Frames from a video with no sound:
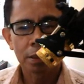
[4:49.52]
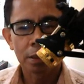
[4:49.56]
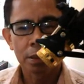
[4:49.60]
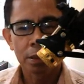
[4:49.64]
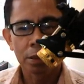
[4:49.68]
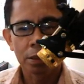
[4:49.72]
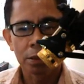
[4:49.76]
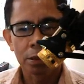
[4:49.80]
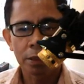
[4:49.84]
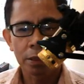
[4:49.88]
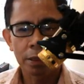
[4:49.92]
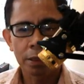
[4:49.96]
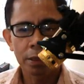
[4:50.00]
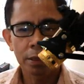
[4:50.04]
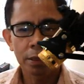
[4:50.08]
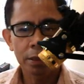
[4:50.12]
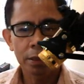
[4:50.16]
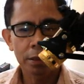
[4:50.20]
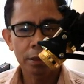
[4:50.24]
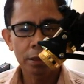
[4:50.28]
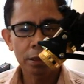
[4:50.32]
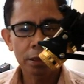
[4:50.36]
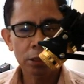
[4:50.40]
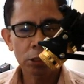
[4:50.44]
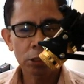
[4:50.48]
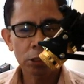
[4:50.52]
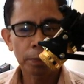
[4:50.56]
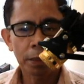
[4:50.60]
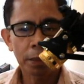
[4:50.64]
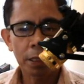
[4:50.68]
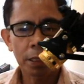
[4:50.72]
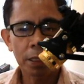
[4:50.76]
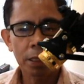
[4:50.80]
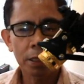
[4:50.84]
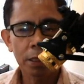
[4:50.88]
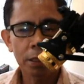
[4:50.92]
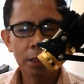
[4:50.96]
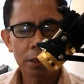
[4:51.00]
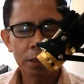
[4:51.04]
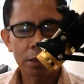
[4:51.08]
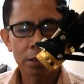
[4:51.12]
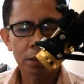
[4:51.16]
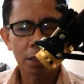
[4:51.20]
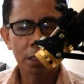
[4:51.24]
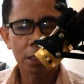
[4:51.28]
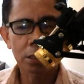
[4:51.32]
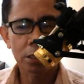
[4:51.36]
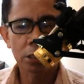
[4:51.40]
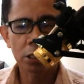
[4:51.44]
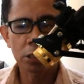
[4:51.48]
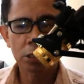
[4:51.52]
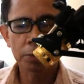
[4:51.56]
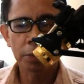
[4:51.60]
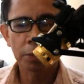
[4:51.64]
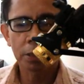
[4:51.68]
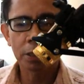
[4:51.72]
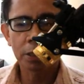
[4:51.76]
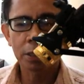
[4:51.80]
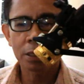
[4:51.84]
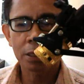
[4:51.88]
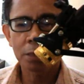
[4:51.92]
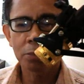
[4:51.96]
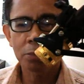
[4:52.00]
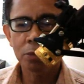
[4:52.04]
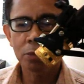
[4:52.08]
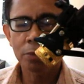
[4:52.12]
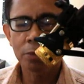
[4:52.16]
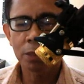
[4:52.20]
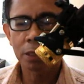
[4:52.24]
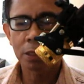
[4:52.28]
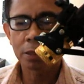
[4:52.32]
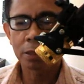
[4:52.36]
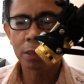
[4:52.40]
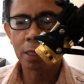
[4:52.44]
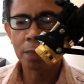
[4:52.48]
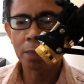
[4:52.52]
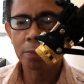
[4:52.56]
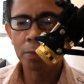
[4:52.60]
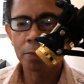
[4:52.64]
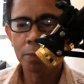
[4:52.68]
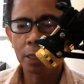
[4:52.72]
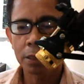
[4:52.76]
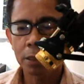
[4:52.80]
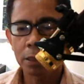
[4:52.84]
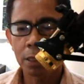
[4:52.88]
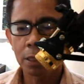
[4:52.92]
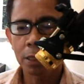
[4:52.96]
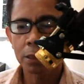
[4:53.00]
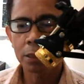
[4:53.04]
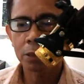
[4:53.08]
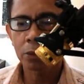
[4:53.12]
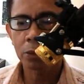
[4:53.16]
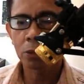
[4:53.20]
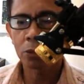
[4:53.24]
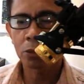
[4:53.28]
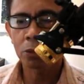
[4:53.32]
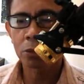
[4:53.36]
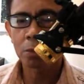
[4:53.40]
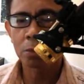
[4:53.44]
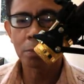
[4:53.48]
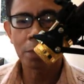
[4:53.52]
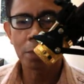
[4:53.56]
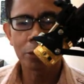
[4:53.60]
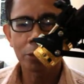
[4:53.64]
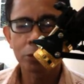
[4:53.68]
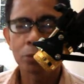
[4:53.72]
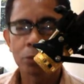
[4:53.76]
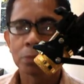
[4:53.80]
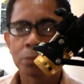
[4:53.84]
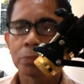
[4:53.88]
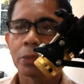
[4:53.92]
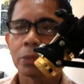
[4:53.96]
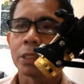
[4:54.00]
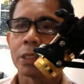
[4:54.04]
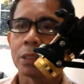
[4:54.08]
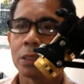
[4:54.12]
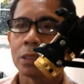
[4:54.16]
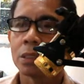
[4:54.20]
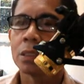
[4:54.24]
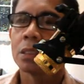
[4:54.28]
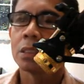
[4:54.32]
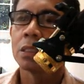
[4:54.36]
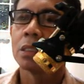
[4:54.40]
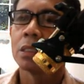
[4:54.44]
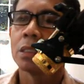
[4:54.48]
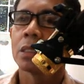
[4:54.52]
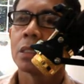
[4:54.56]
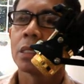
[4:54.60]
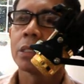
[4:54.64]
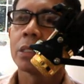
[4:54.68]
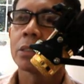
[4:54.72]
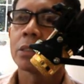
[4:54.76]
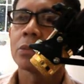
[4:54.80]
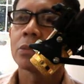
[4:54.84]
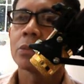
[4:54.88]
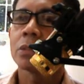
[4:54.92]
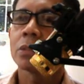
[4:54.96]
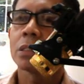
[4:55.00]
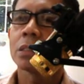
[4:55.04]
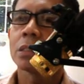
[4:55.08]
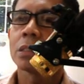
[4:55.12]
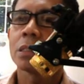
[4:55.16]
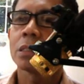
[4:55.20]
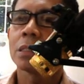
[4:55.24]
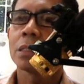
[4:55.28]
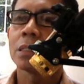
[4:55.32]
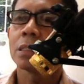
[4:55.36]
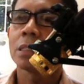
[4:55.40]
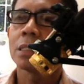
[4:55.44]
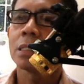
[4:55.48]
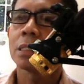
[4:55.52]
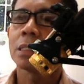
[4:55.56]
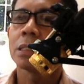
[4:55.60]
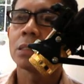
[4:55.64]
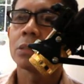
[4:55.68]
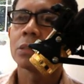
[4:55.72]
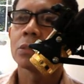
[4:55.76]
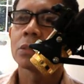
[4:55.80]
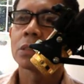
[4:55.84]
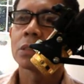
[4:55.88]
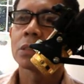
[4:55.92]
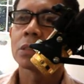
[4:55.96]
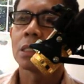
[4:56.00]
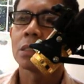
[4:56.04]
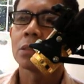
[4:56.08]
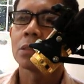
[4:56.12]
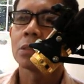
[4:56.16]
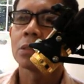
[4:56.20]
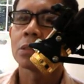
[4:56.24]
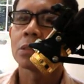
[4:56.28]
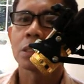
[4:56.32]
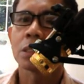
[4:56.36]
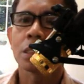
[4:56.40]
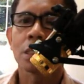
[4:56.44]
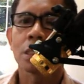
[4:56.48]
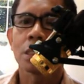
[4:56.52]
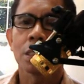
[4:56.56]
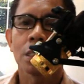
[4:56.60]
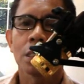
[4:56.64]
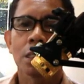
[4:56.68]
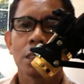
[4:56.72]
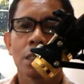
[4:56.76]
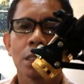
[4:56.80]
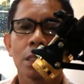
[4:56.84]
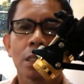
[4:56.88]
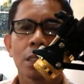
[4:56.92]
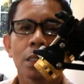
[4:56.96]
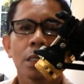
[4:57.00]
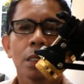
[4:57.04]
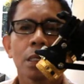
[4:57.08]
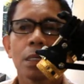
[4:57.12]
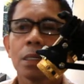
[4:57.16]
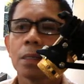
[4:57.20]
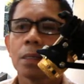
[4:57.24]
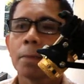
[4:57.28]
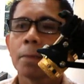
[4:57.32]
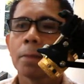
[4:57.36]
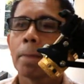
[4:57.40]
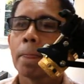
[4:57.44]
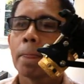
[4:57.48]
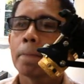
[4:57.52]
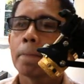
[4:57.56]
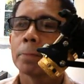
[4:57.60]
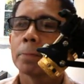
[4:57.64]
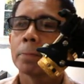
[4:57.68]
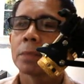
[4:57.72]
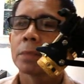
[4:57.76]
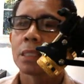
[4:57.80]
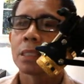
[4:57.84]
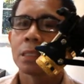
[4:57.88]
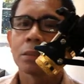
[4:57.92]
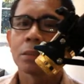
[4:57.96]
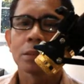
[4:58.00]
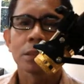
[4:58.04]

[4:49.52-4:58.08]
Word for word: Okay, this part successfully remove the drive letter or mount point. Ngayon, kung titingnan natin dun sa ano sa sa ano